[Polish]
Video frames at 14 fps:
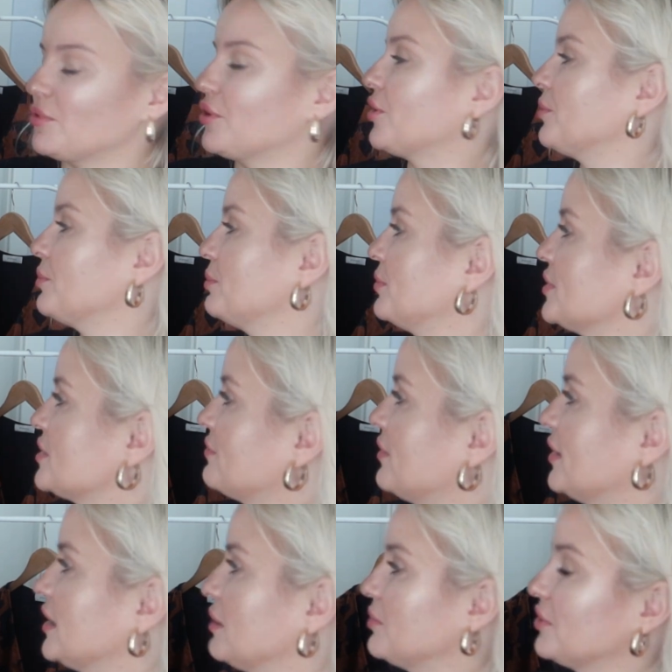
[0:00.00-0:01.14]
mogą być,
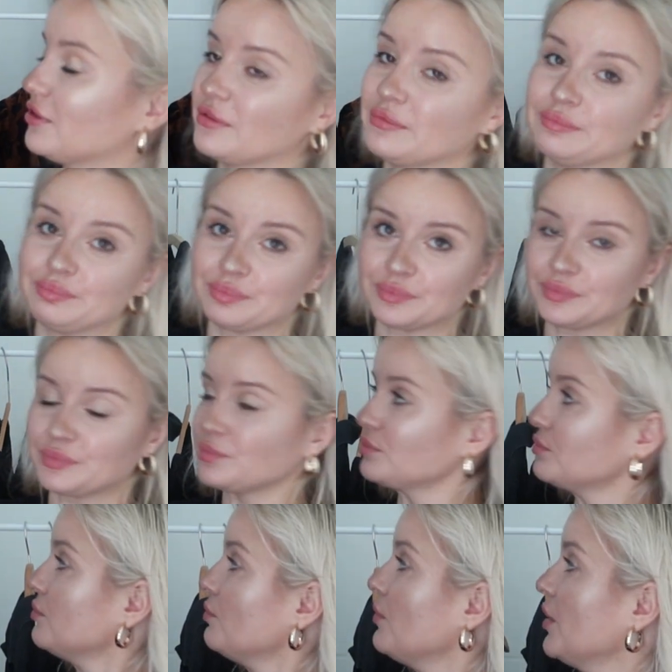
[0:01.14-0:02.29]
fajnie by to
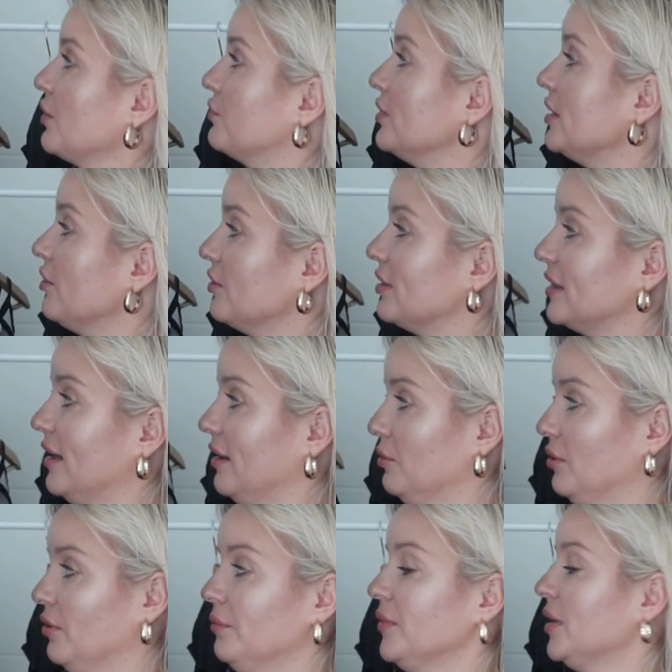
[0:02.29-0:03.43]

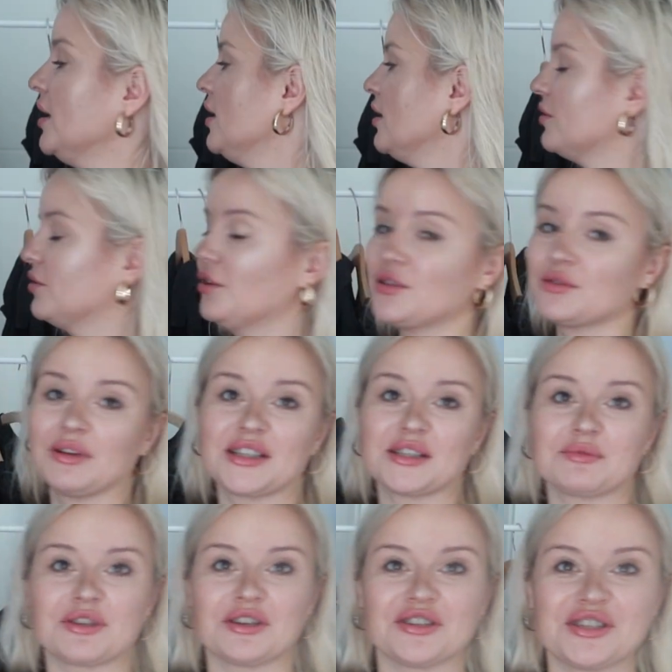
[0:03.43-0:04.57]
wyglądało. No i
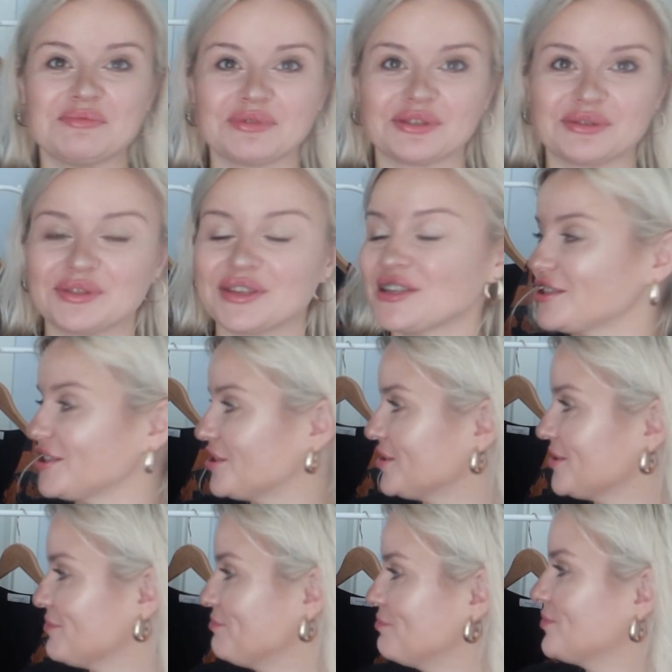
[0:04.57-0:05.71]
słuchajcie, przechodzimy do drugiej rzeczy.